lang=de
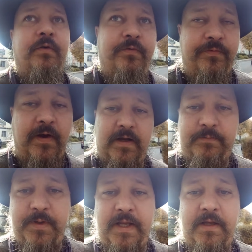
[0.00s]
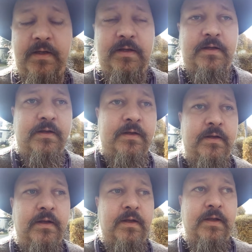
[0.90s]
Farbe
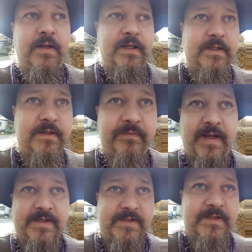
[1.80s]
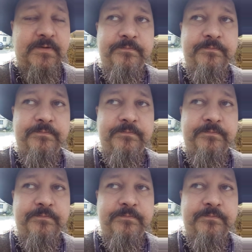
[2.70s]
in die Welt.